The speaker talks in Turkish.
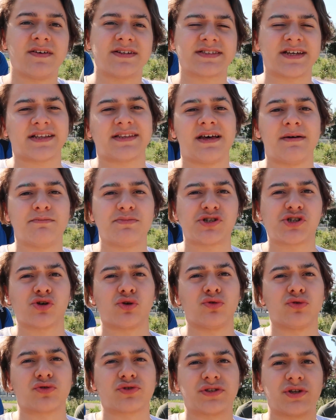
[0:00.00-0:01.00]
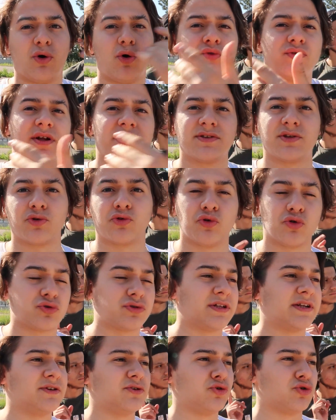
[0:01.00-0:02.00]
ve zaten bir şey olursa onların da
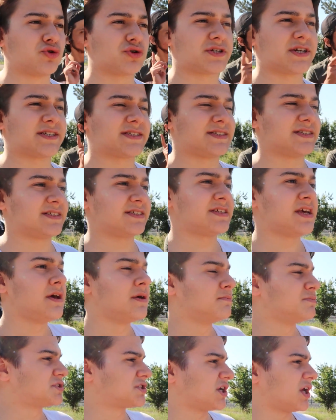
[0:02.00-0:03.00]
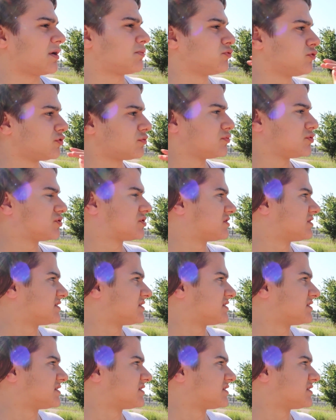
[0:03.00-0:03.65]
görüntülerini göreceksiniz. Bir şeyler bulur muyuz